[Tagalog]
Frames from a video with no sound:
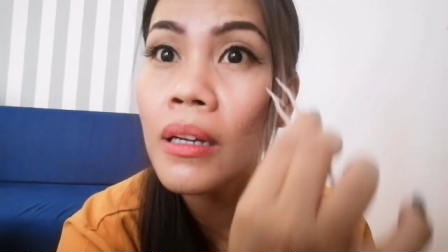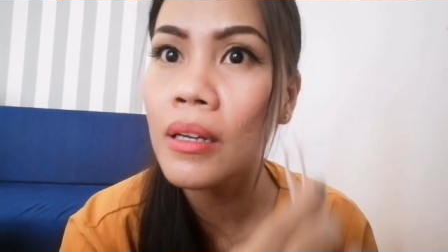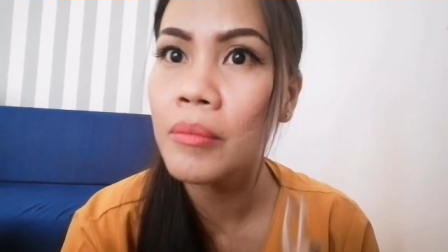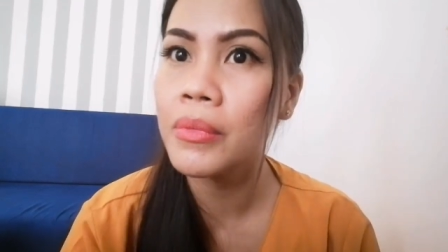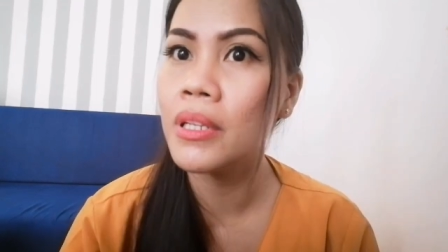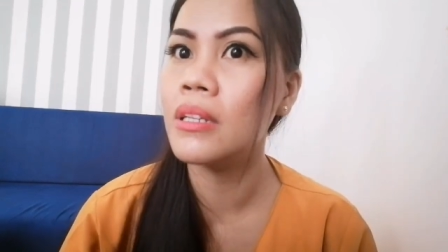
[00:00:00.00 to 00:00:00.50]
Ay,
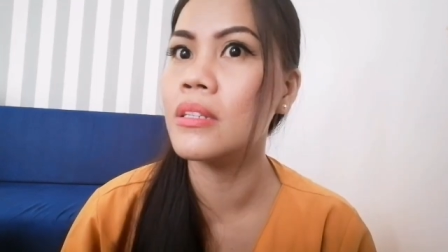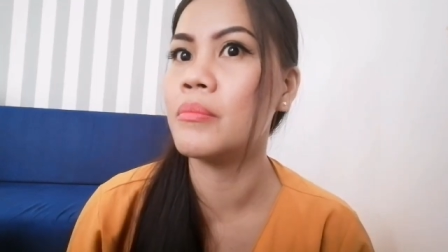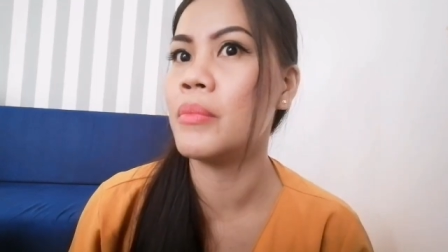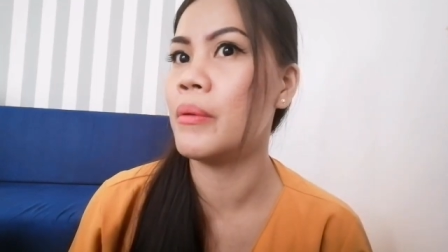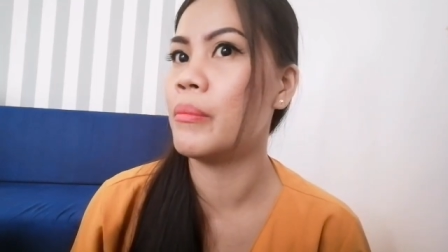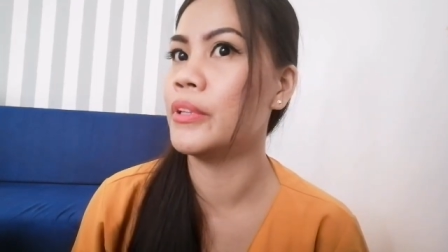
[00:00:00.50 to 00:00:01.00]
ang bilis,
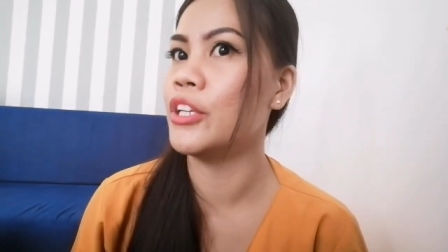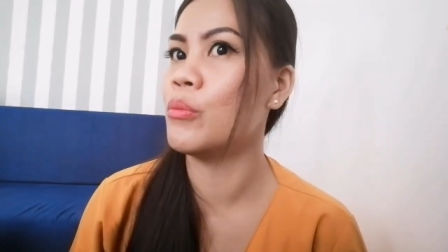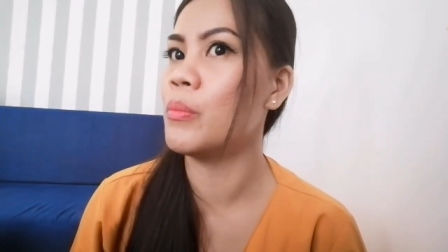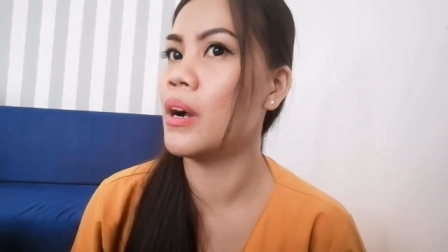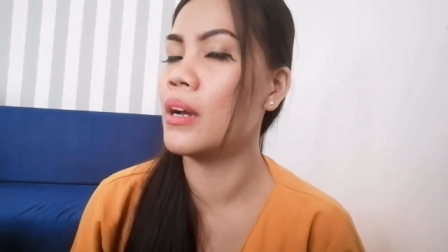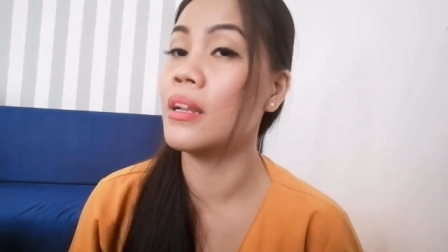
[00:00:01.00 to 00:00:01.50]
be. Hindi
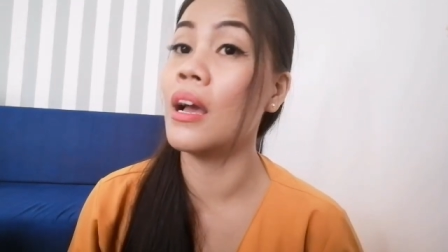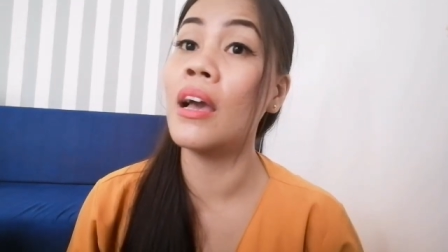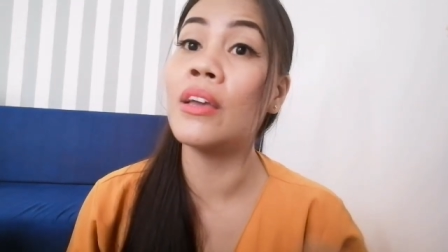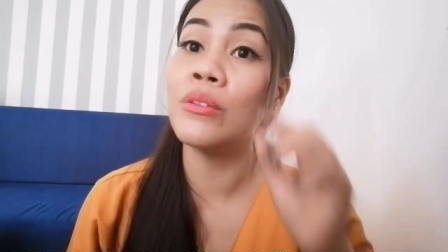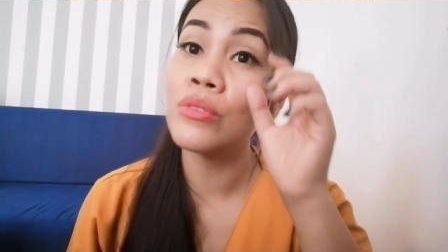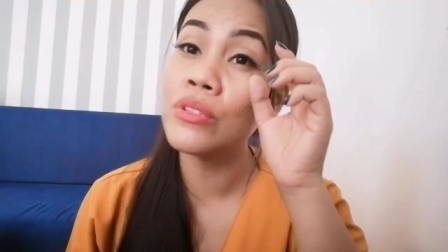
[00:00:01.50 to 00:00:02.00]
ko pa nga
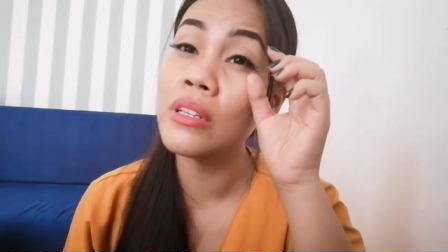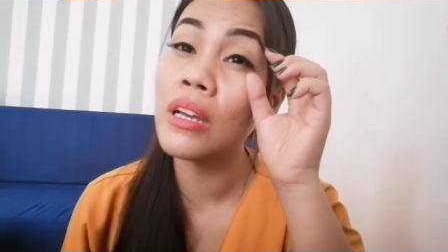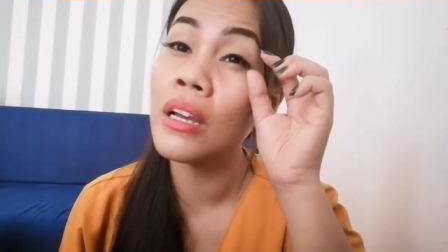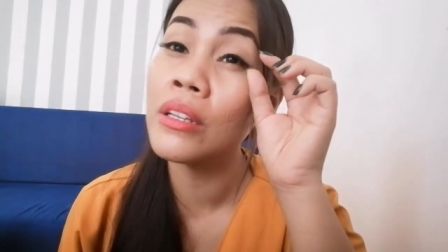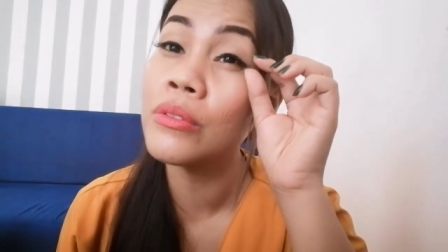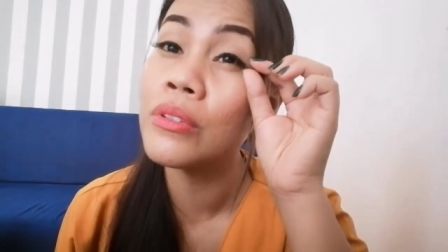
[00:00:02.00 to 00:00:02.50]
naayos.
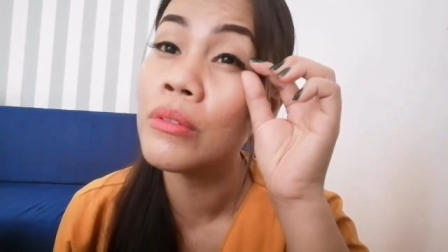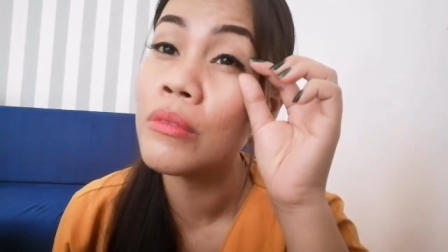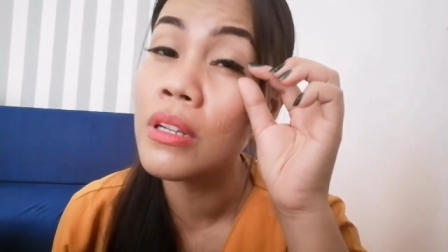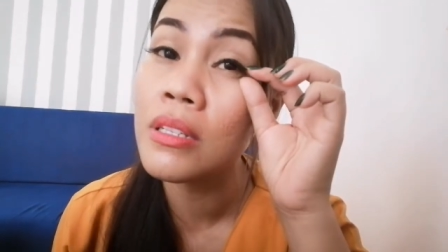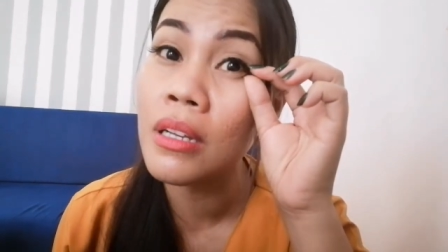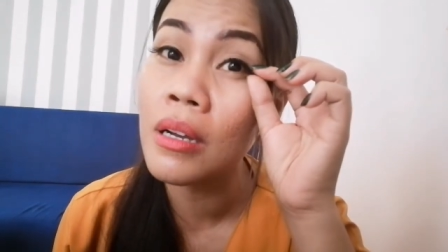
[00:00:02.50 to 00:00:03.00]
Ayusin
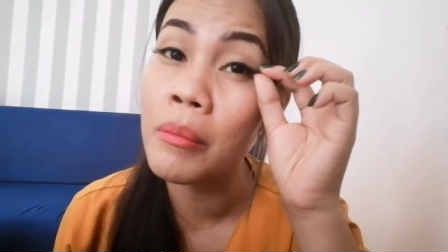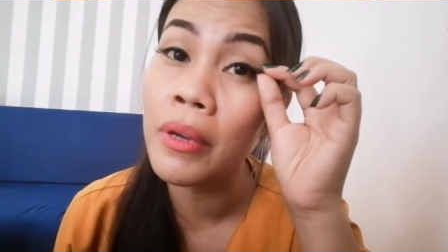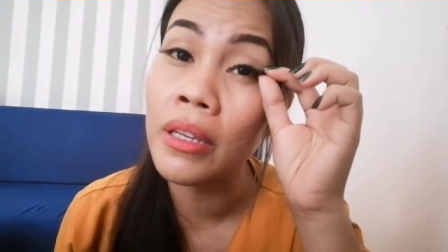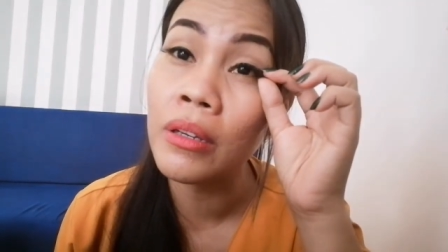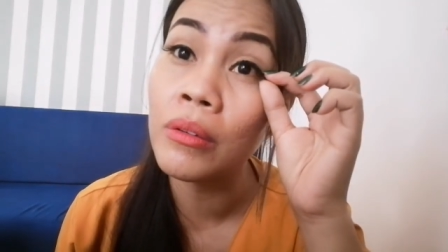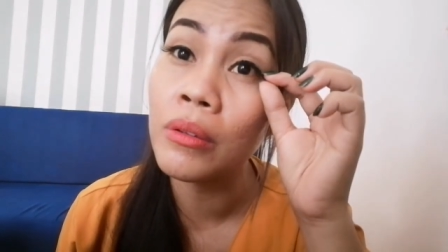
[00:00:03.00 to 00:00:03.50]
ko lang sa
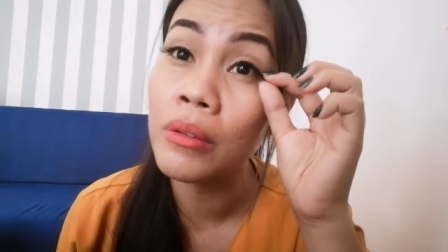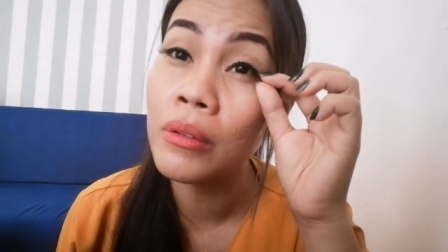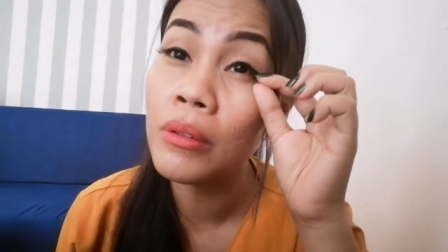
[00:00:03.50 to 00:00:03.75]
kamay ko.